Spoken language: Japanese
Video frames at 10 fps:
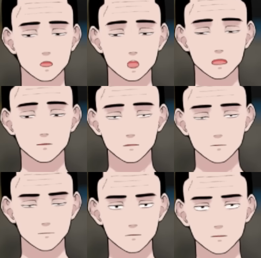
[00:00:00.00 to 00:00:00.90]
るって言ったら
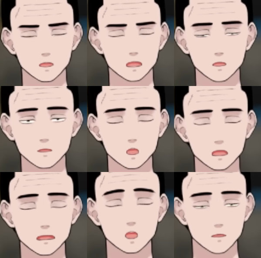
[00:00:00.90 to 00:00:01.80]
私やろうと思わない
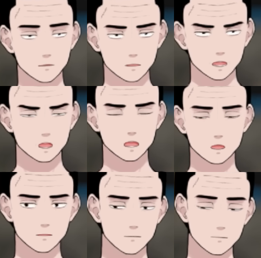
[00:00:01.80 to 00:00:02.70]
ですもん、絶対
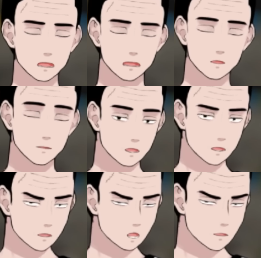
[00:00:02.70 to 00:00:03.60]
に。だけど
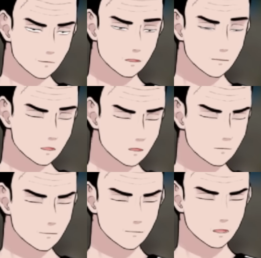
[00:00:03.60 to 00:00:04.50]
も、そういう
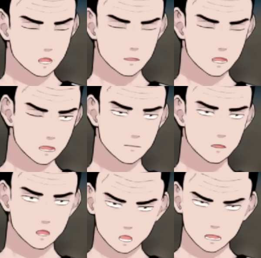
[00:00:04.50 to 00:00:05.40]
ニーズはあるわけ
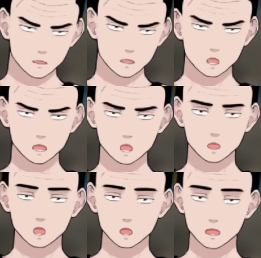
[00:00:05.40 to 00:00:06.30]
で、そこに
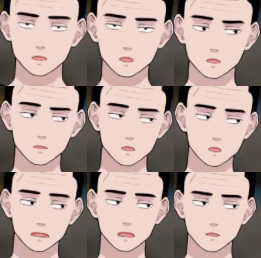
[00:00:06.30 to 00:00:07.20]
直結するもの
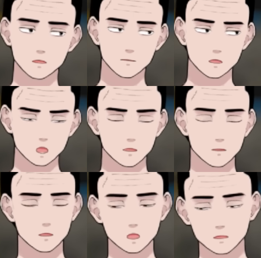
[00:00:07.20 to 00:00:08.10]
があったんなら、
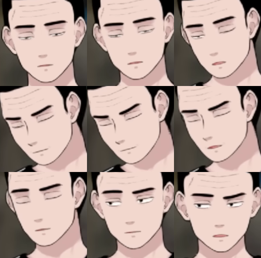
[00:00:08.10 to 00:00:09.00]
本人たちがそ
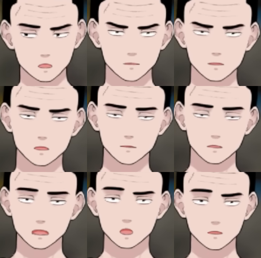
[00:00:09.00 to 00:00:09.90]
の自分の
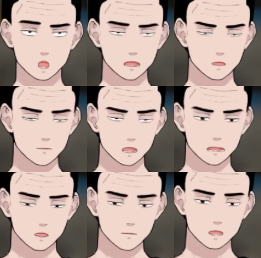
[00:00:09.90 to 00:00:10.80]
後輩とか
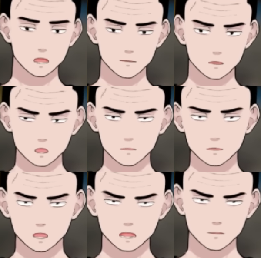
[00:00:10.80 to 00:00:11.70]
を
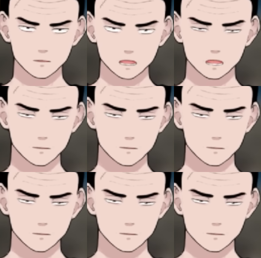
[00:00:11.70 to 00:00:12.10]
使って、